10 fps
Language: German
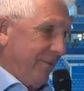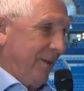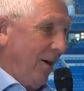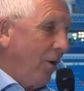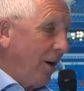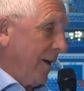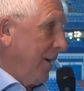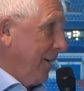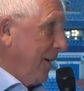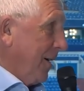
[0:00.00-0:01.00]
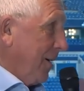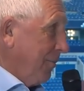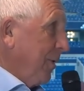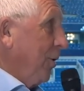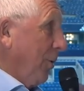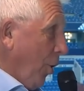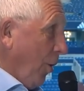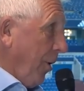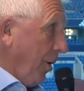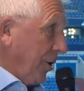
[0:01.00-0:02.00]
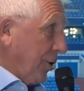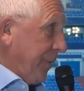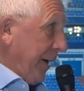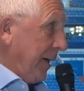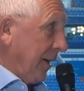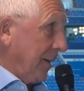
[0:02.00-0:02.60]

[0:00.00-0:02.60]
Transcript: lange mit nur neun Mann gespielt